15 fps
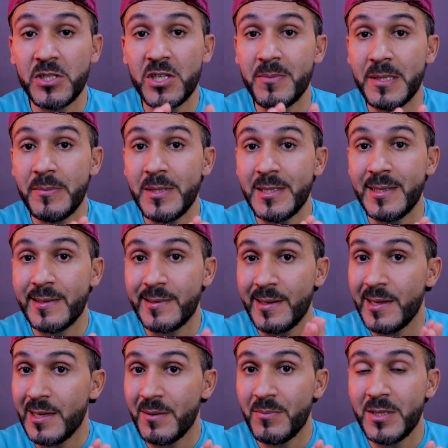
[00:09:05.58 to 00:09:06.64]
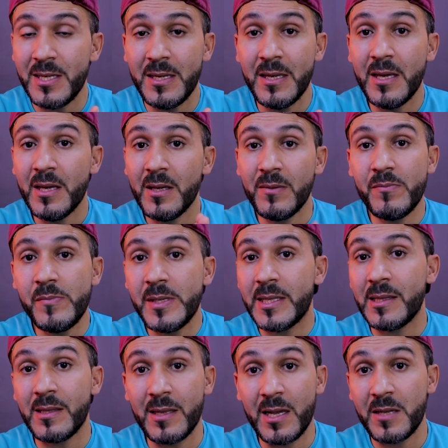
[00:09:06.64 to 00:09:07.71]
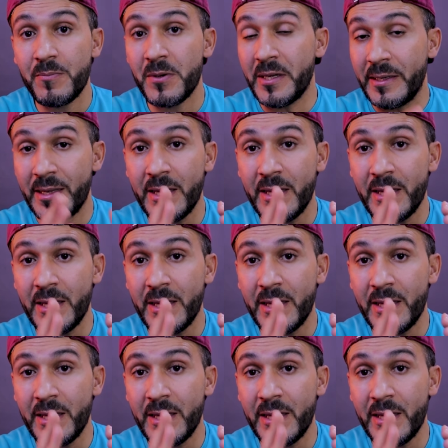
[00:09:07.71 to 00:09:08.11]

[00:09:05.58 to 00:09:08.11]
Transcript: جميع ميزات ام دي مثل هايبر